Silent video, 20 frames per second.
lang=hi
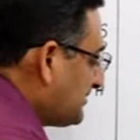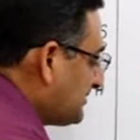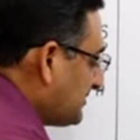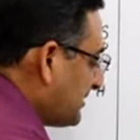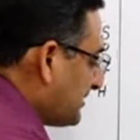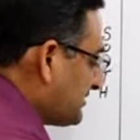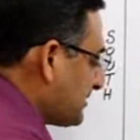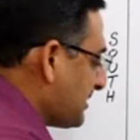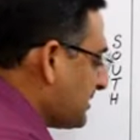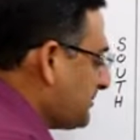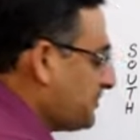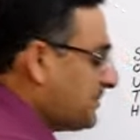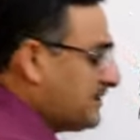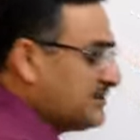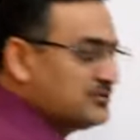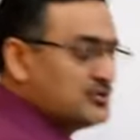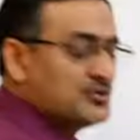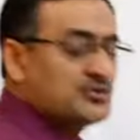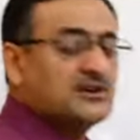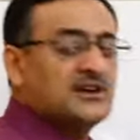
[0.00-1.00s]
स्वेटर पर
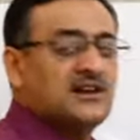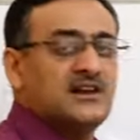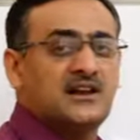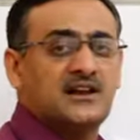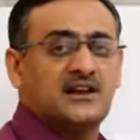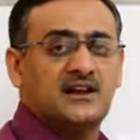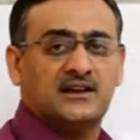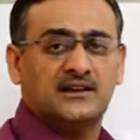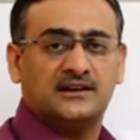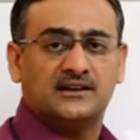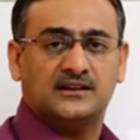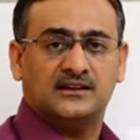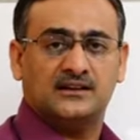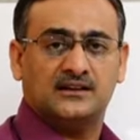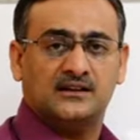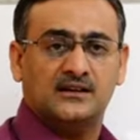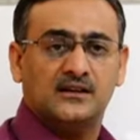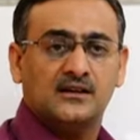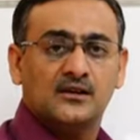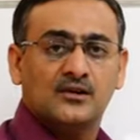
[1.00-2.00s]
जो कलर आना
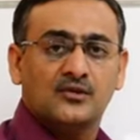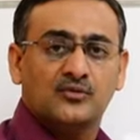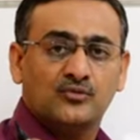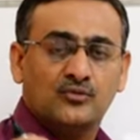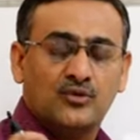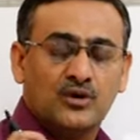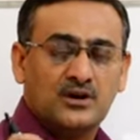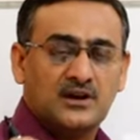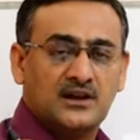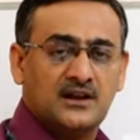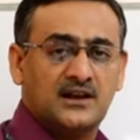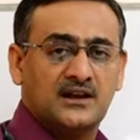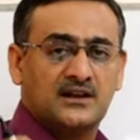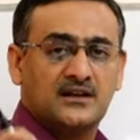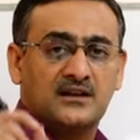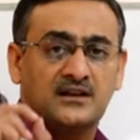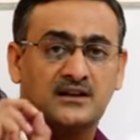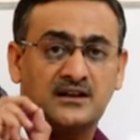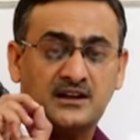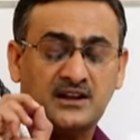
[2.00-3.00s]
है वो कलर
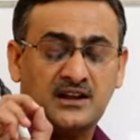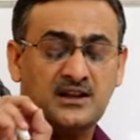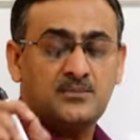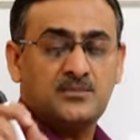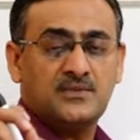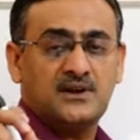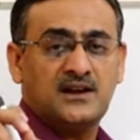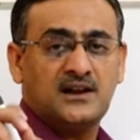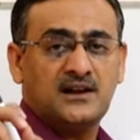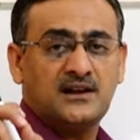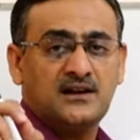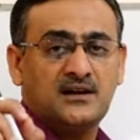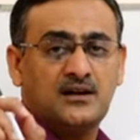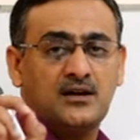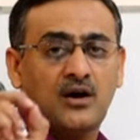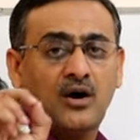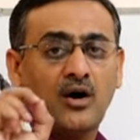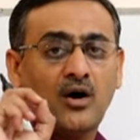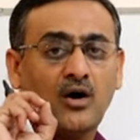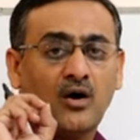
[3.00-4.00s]
क्रीम कलर
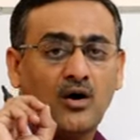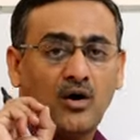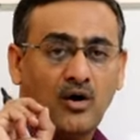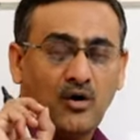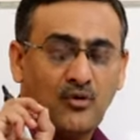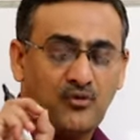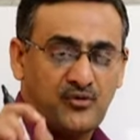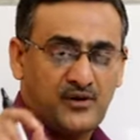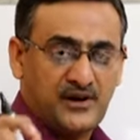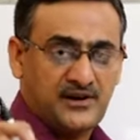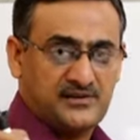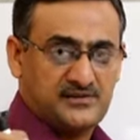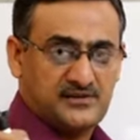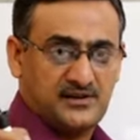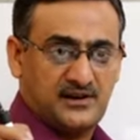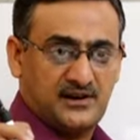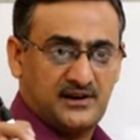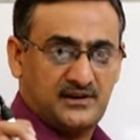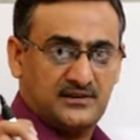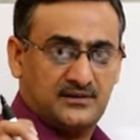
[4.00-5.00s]
ऑफ वाइट
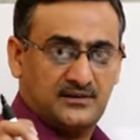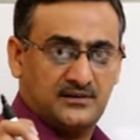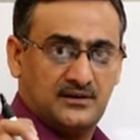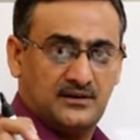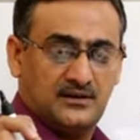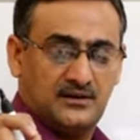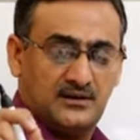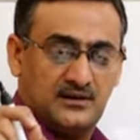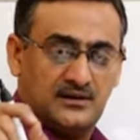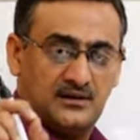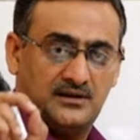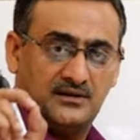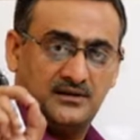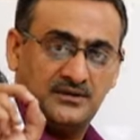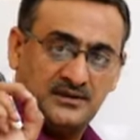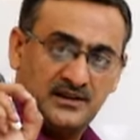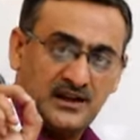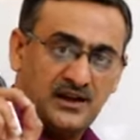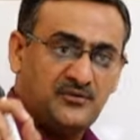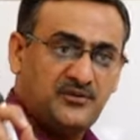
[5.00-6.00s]
कलर
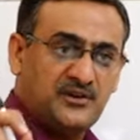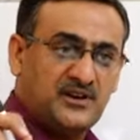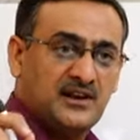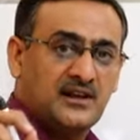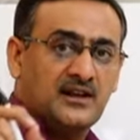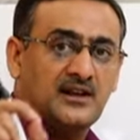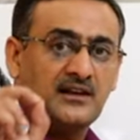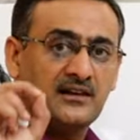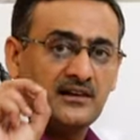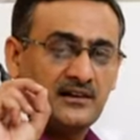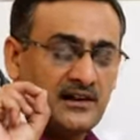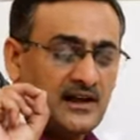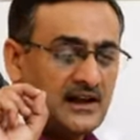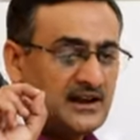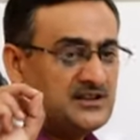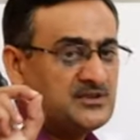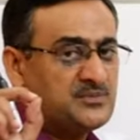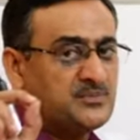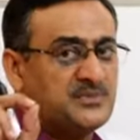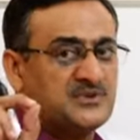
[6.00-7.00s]
या फिर
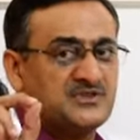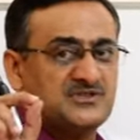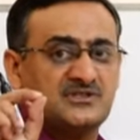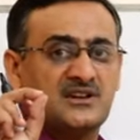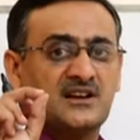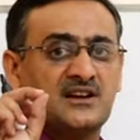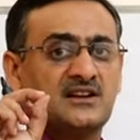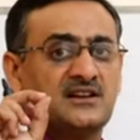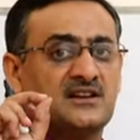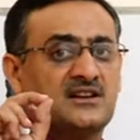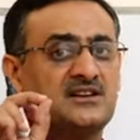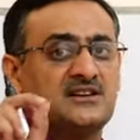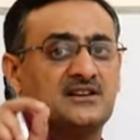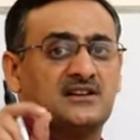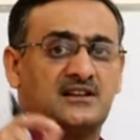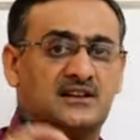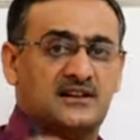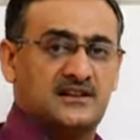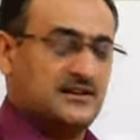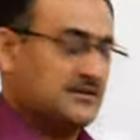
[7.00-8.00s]
लाइट पिस्ता ग्रीन
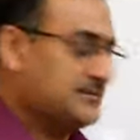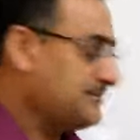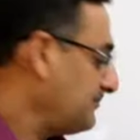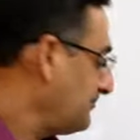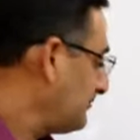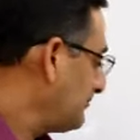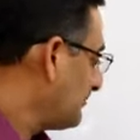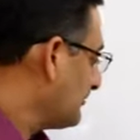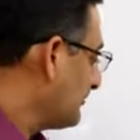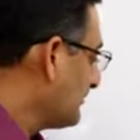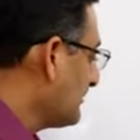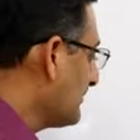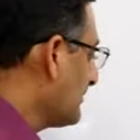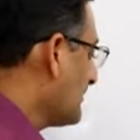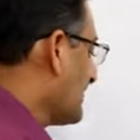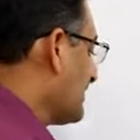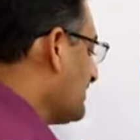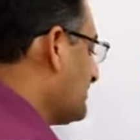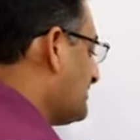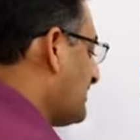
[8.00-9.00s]
कलर
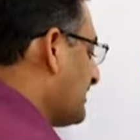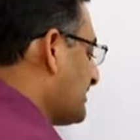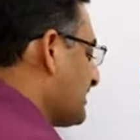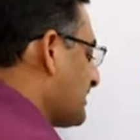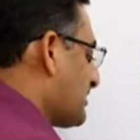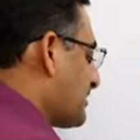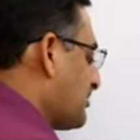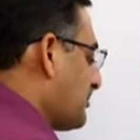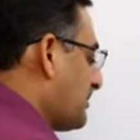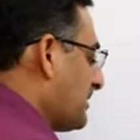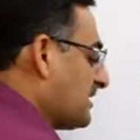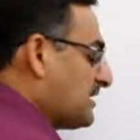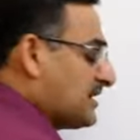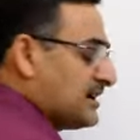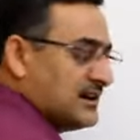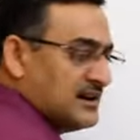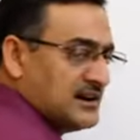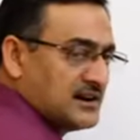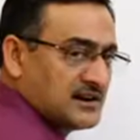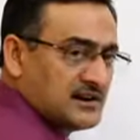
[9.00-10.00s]
स्वेटर के ऊपर
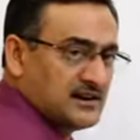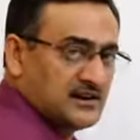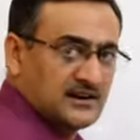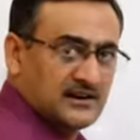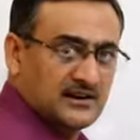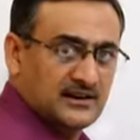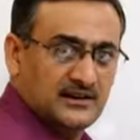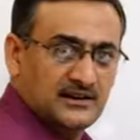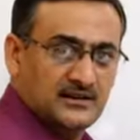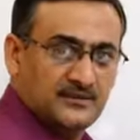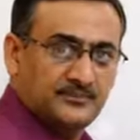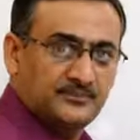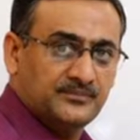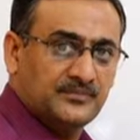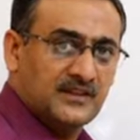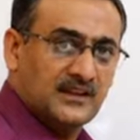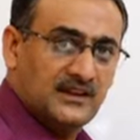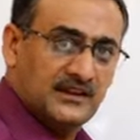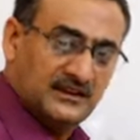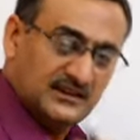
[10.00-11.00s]
कलर करना
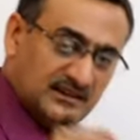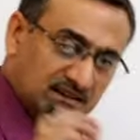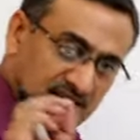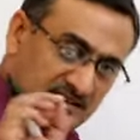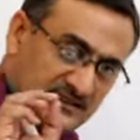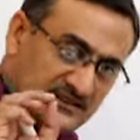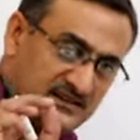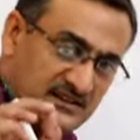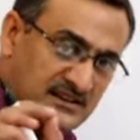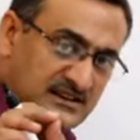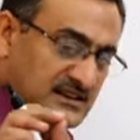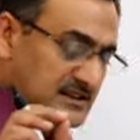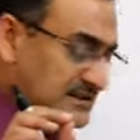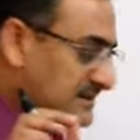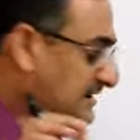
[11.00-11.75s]
है इसी के